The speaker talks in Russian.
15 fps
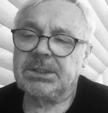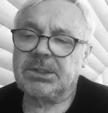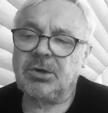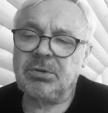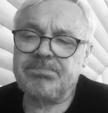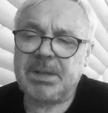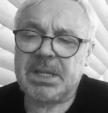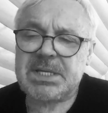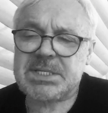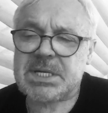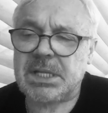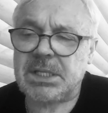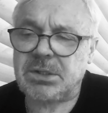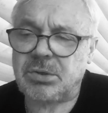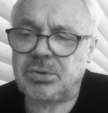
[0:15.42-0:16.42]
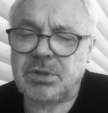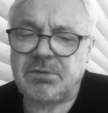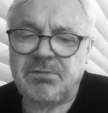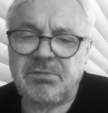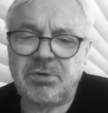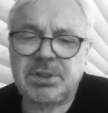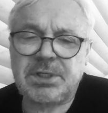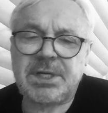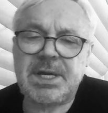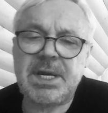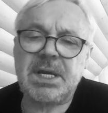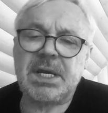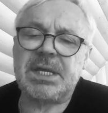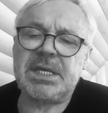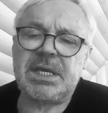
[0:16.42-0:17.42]
Он полоскал рот
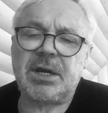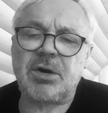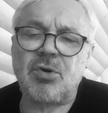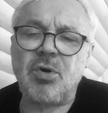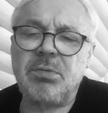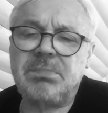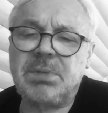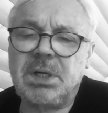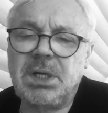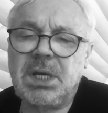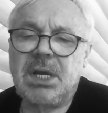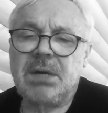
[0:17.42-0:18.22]
водкой, коньяком,